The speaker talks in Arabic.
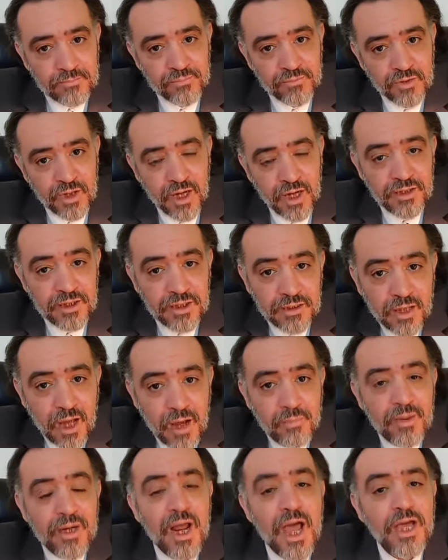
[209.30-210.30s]
النظام
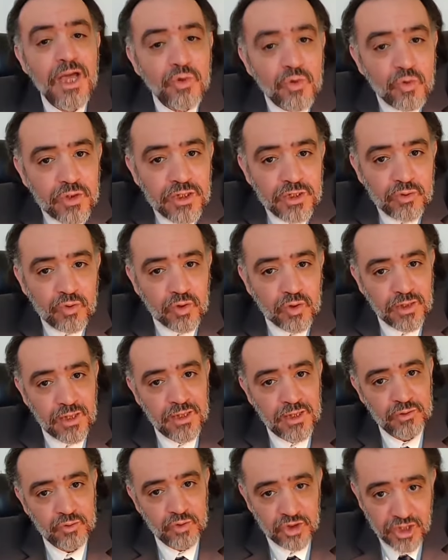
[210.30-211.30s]
لا يريدك أن
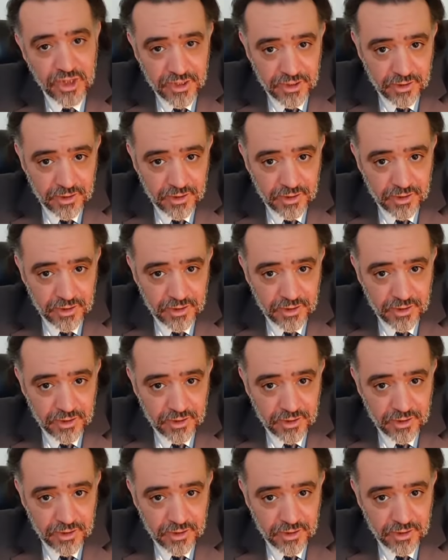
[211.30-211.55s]
تشارك